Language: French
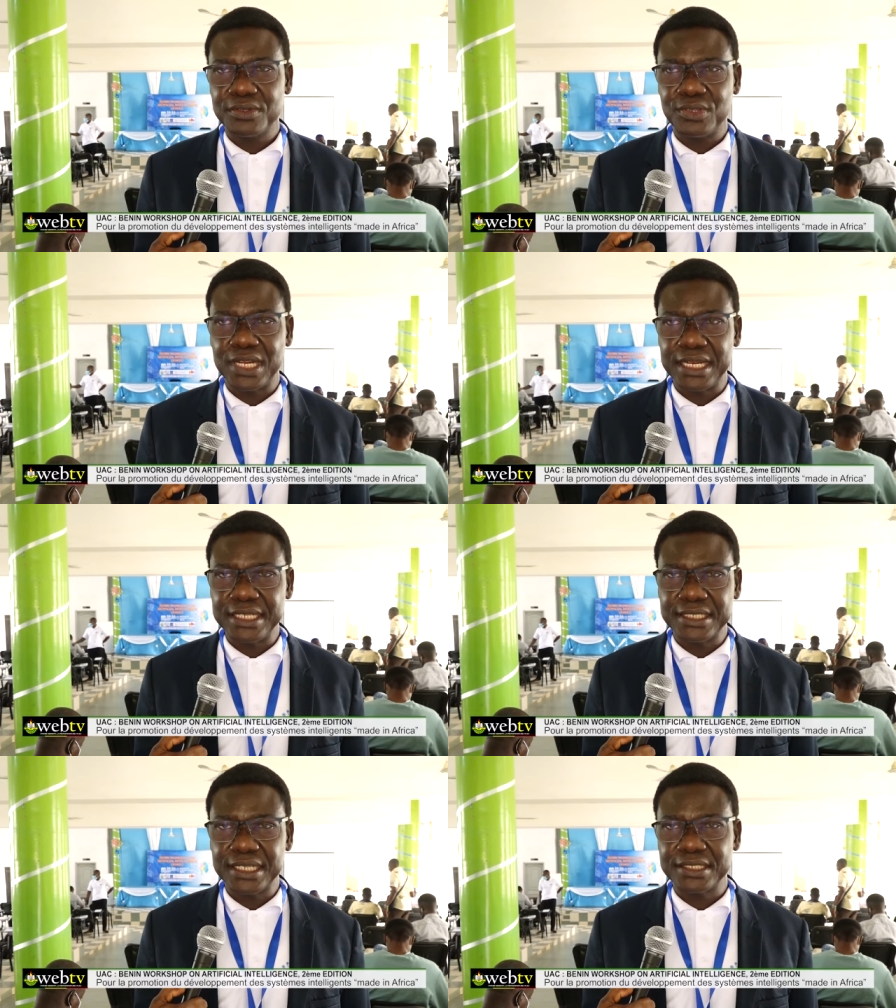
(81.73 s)
de la
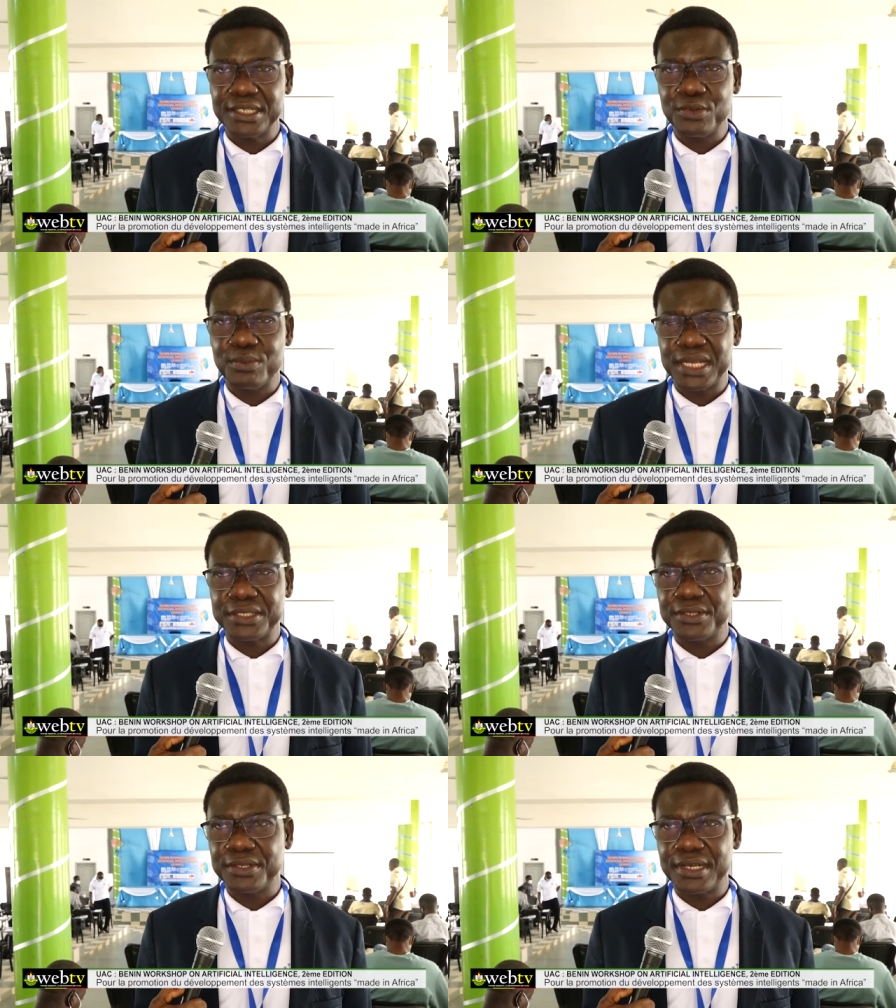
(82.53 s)
licence et de
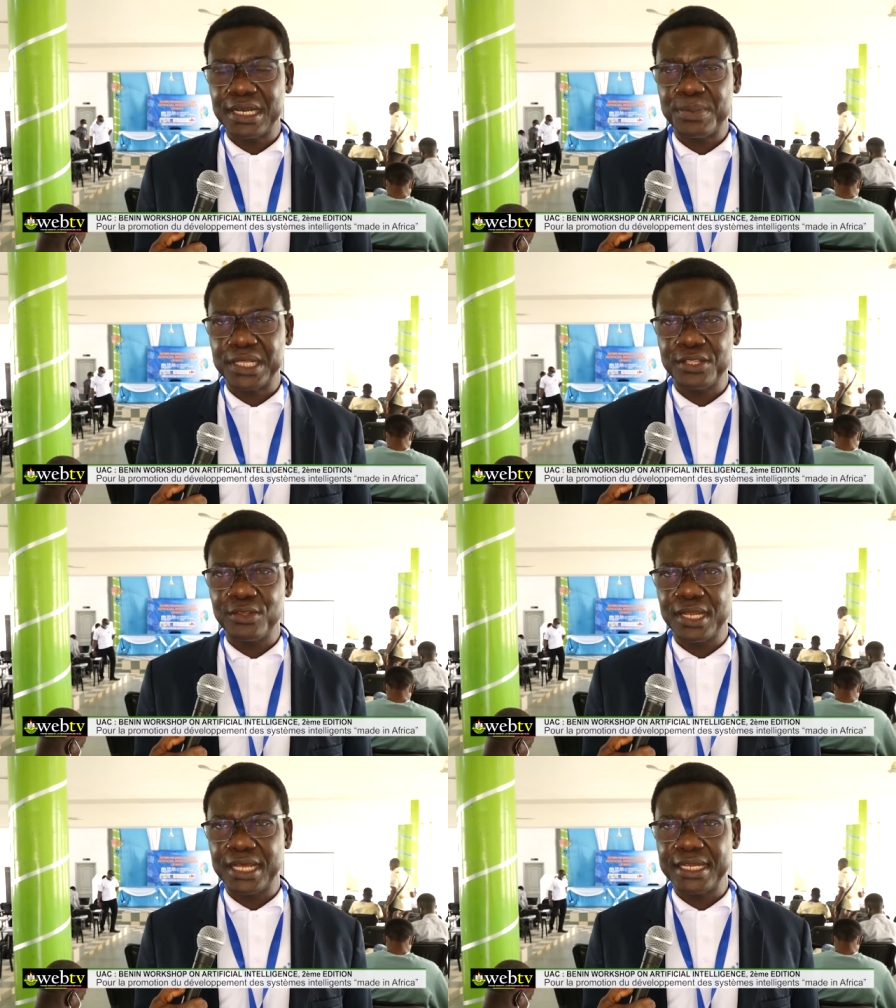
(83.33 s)
master à partir
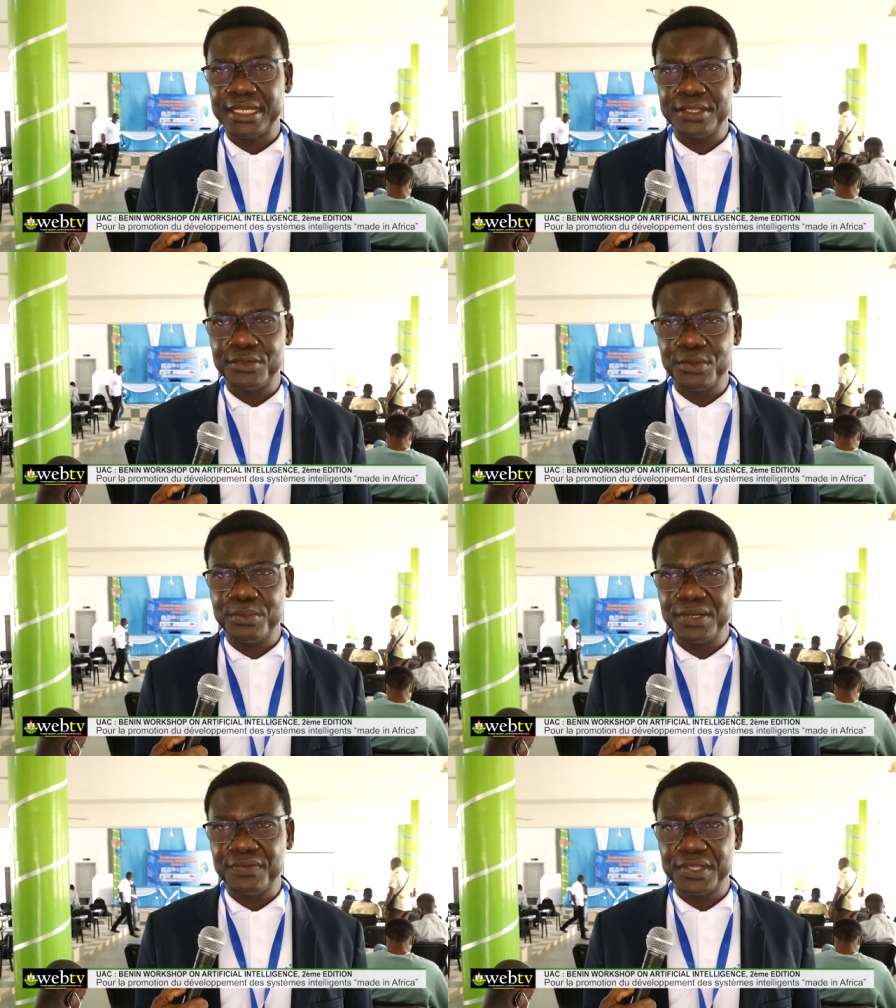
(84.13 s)
de l'année
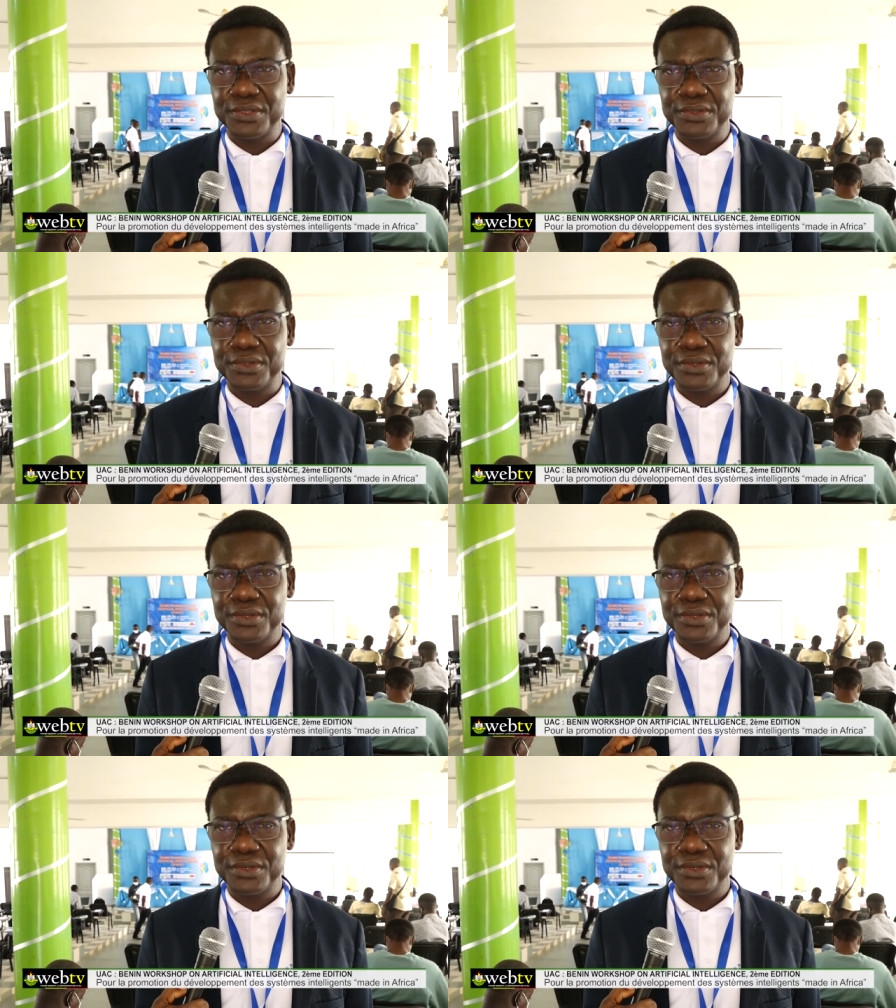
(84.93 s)
2022.